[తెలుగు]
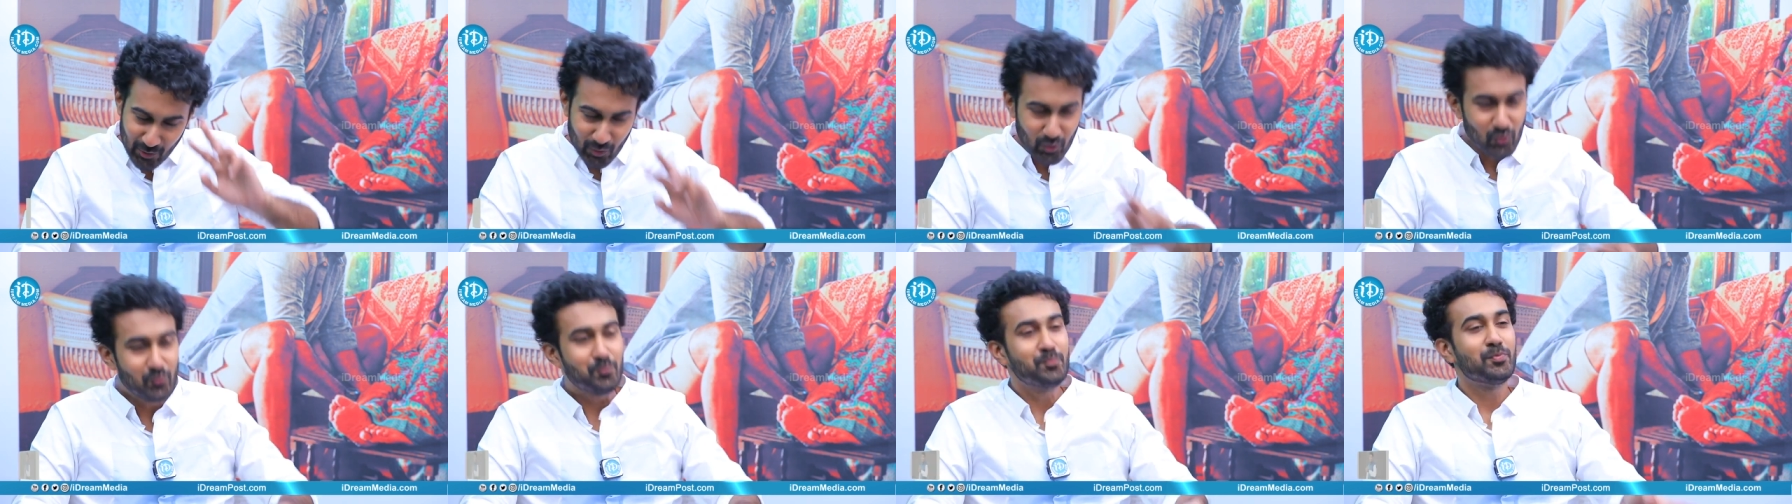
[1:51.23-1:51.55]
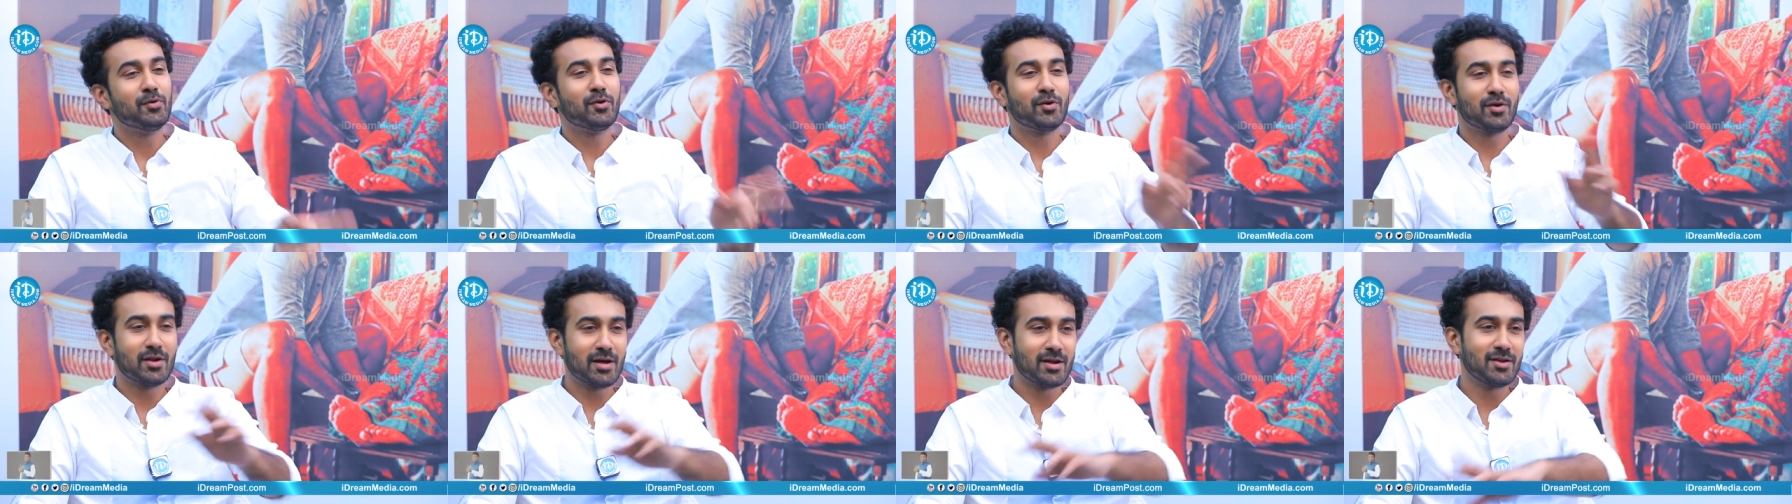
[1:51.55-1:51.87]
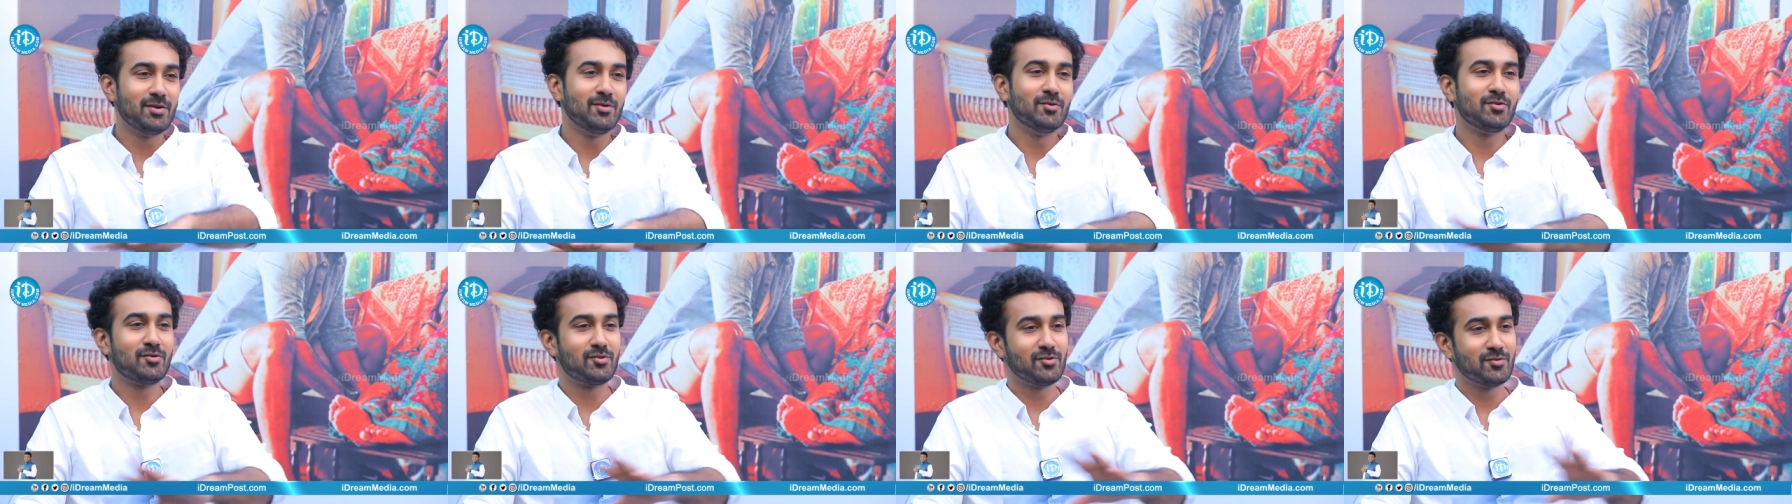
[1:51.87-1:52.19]
లూప్ లో నా
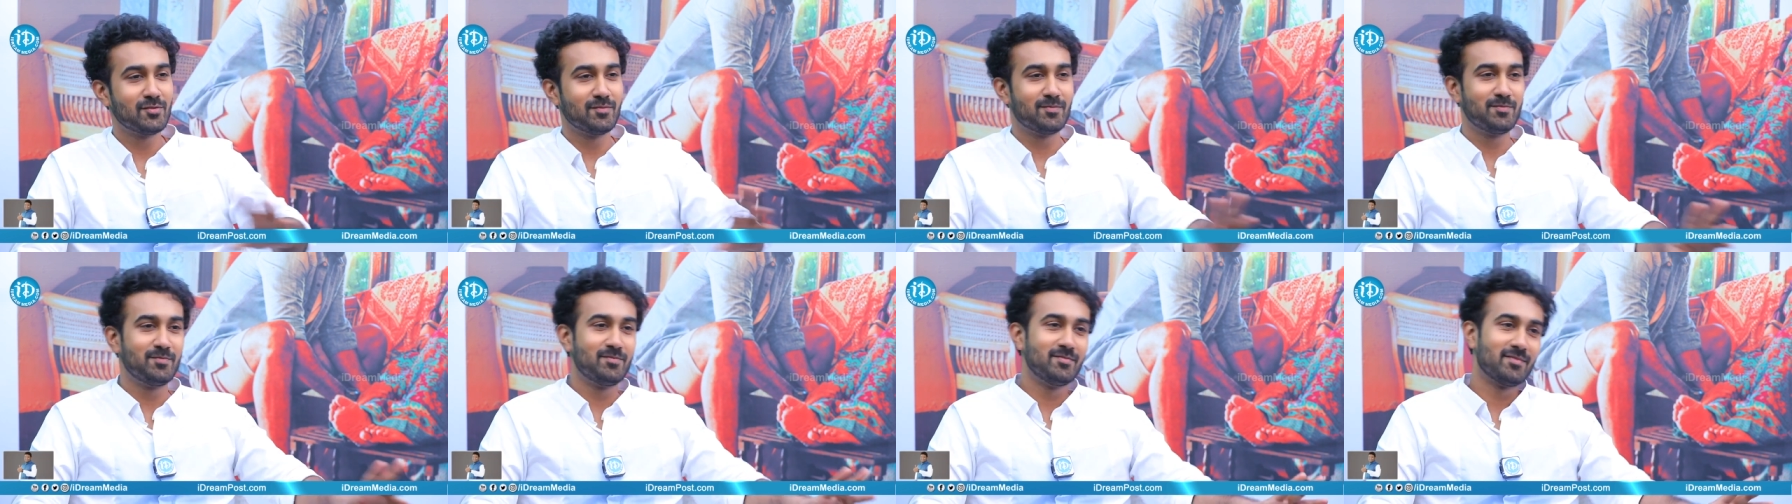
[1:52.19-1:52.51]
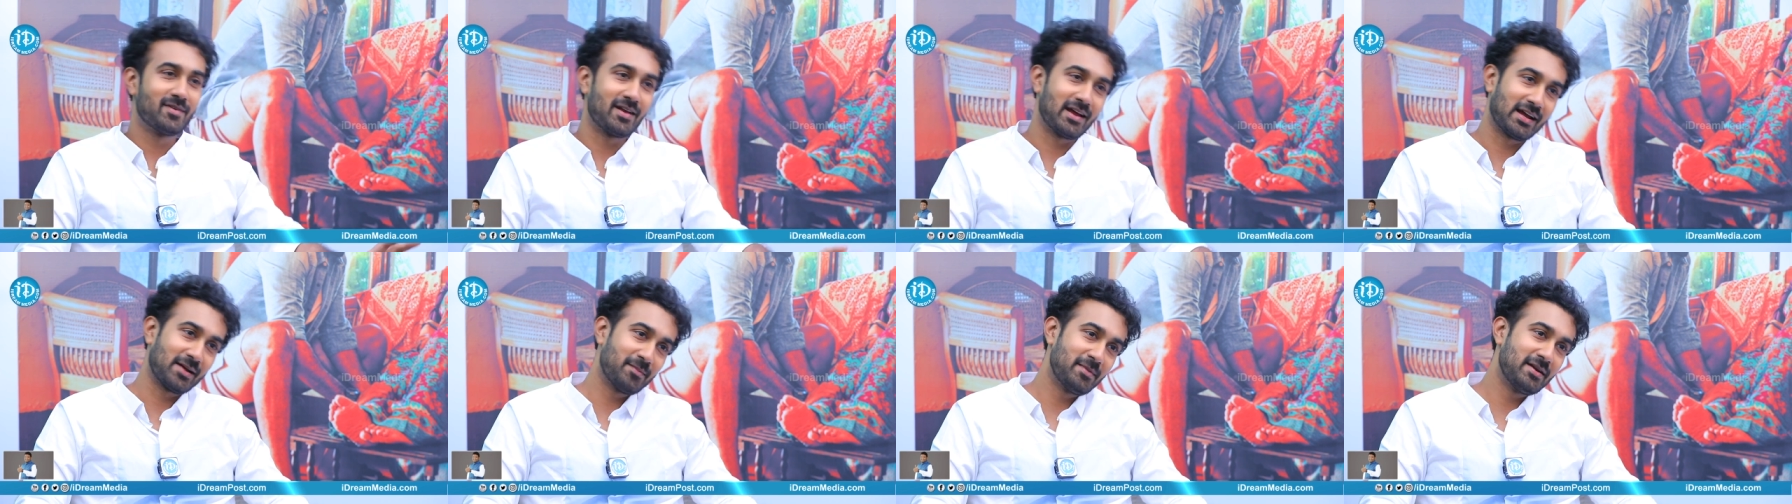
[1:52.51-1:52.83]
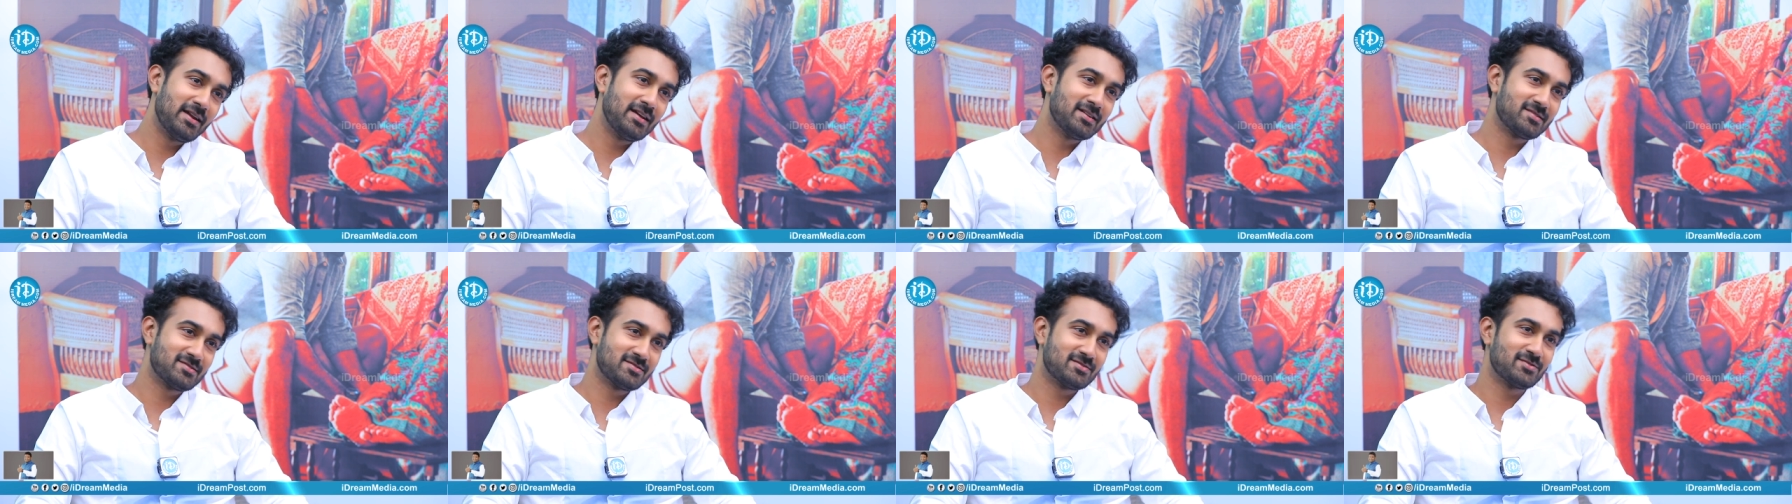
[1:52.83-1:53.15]
యూట్యూబ్
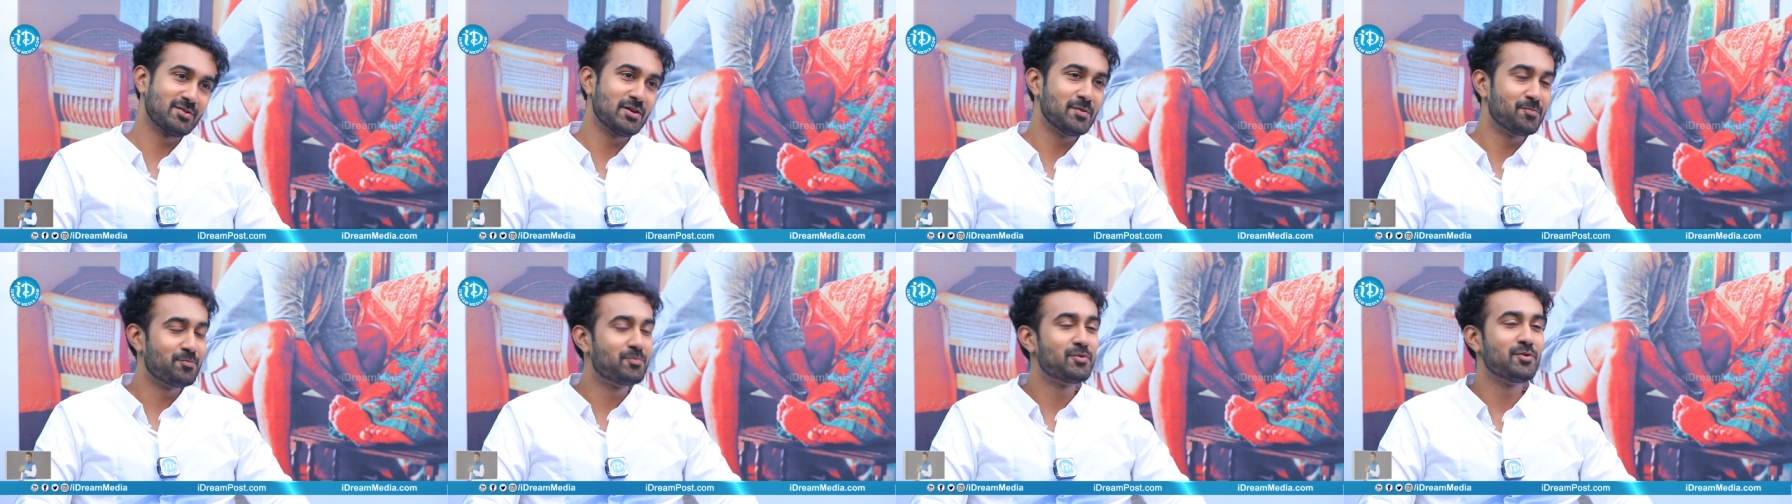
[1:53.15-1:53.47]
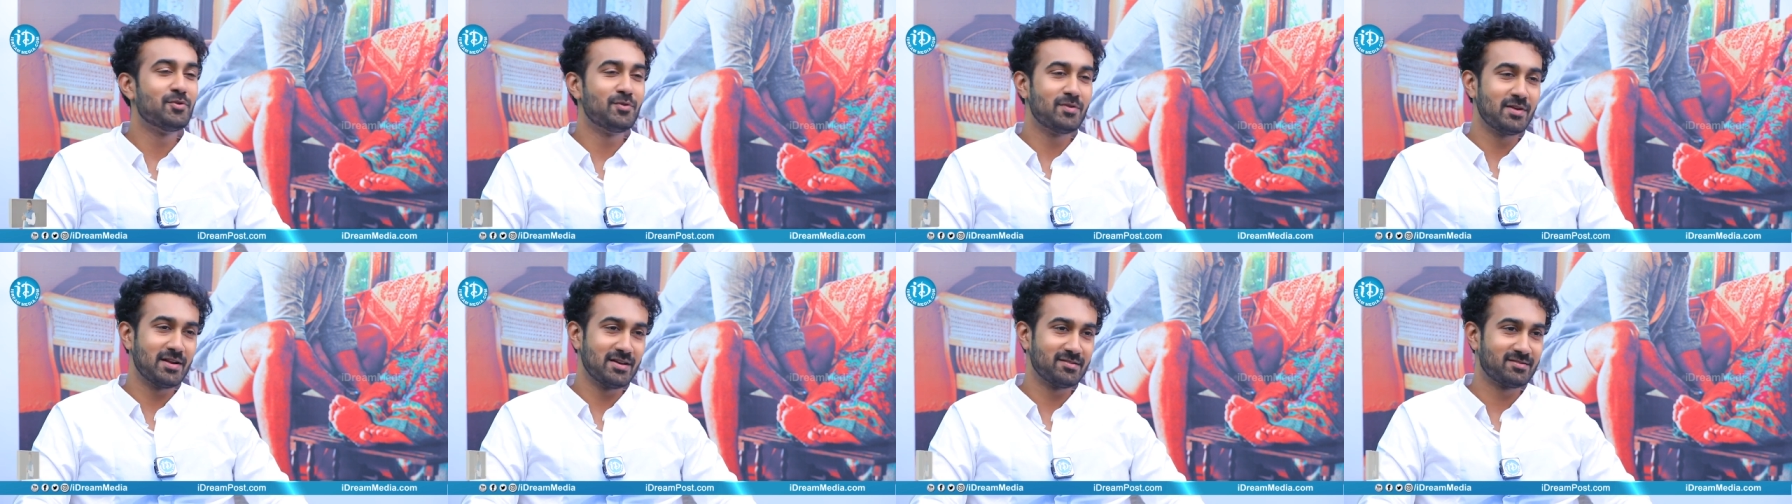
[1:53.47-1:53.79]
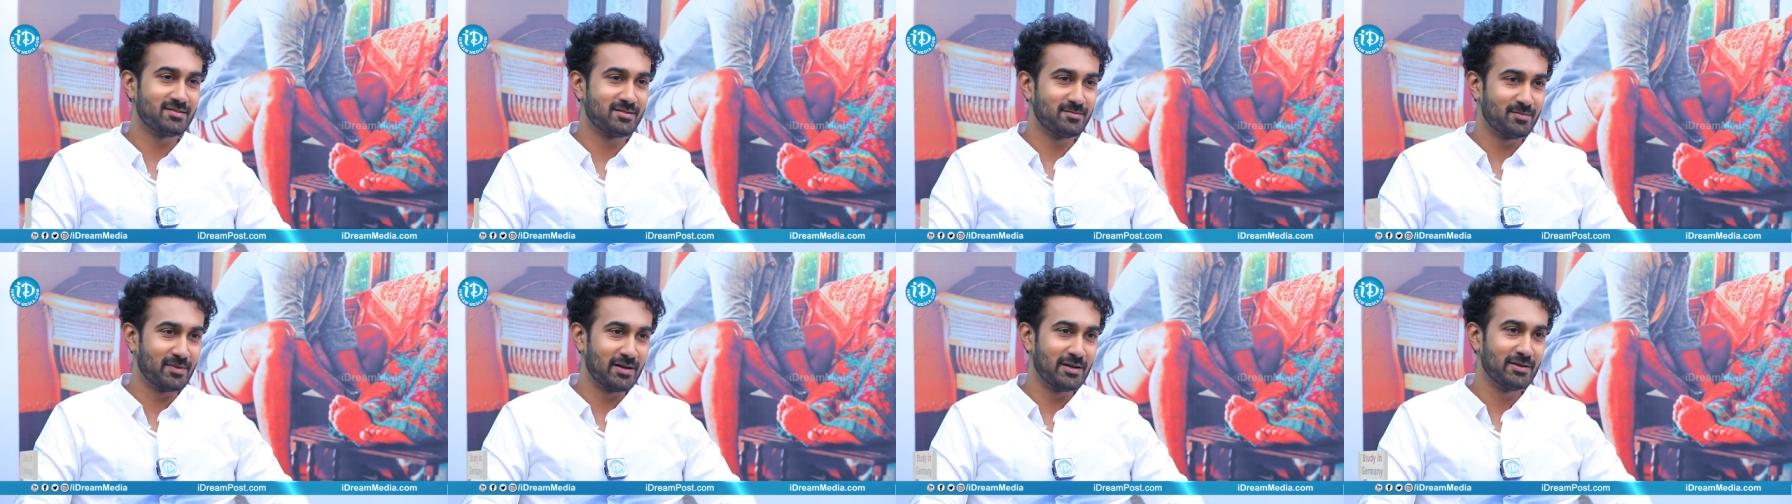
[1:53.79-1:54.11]
లో ఎప్పుడు ఉండే
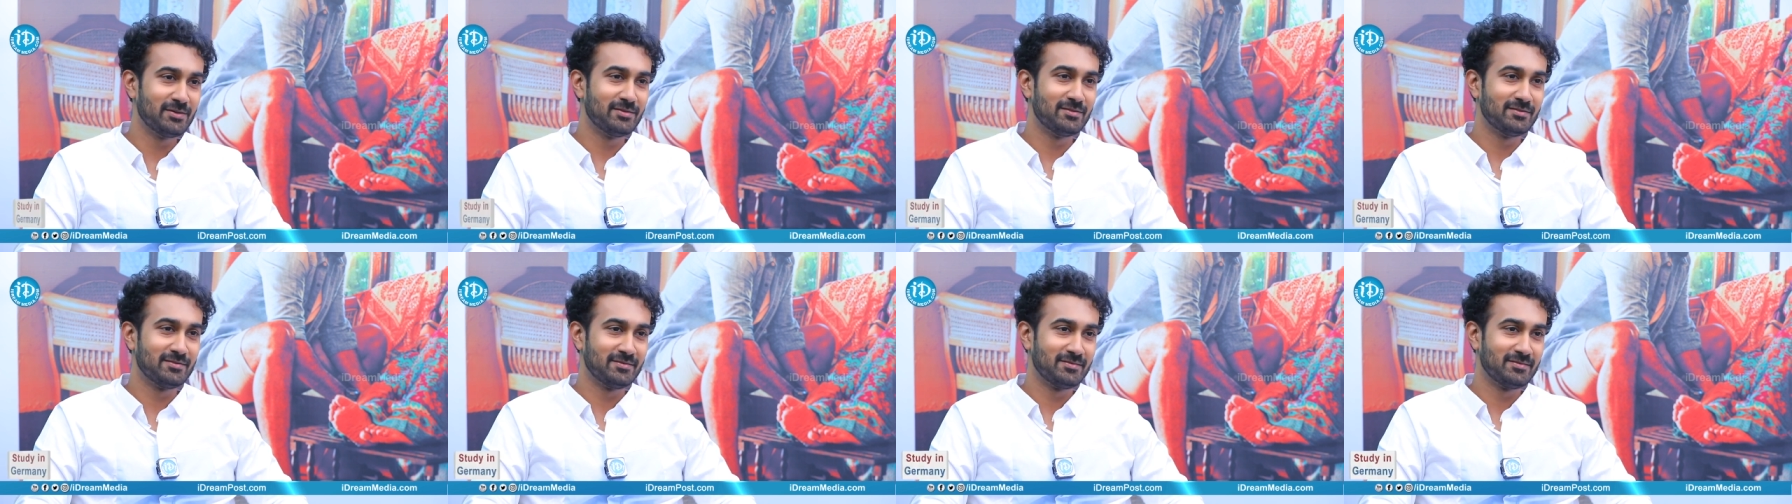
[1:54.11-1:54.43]
సినిమాలు